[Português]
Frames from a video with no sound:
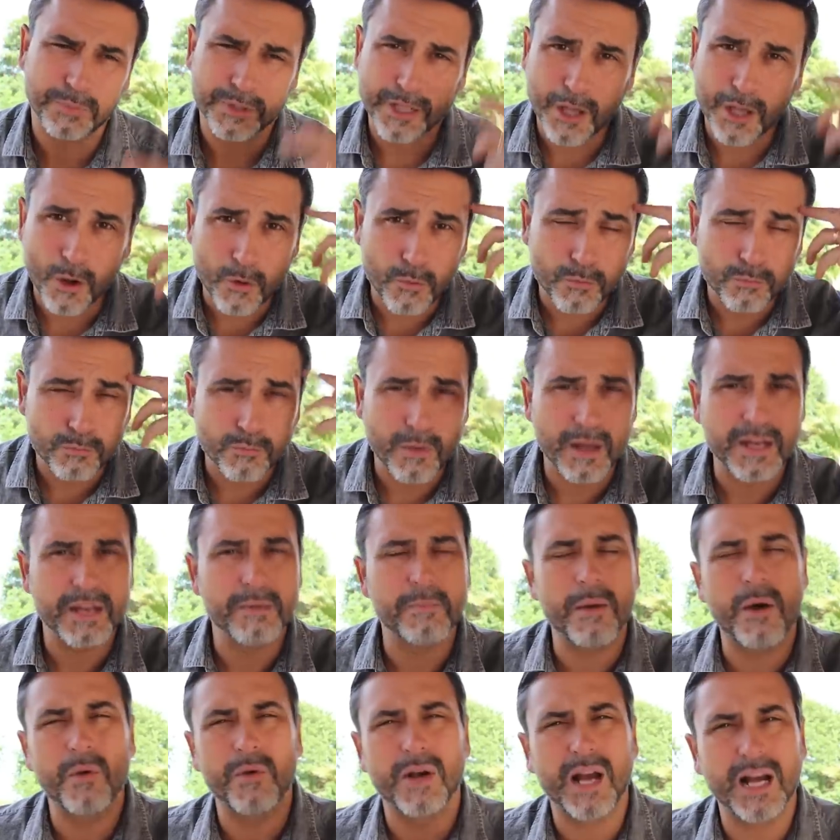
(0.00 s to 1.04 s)
porque é um
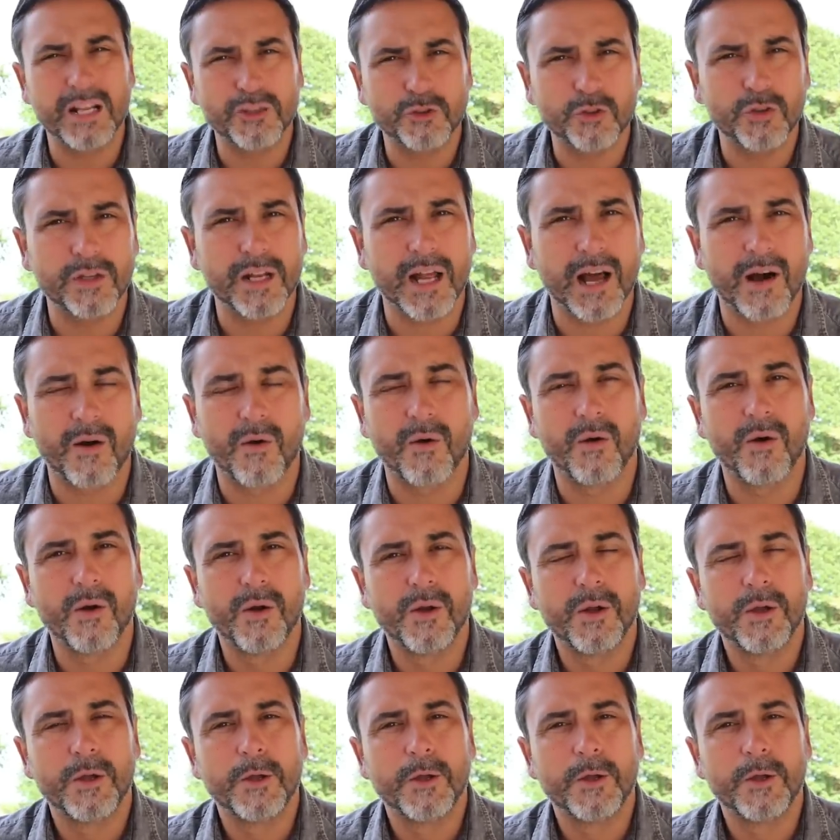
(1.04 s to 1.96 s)
animal irracional.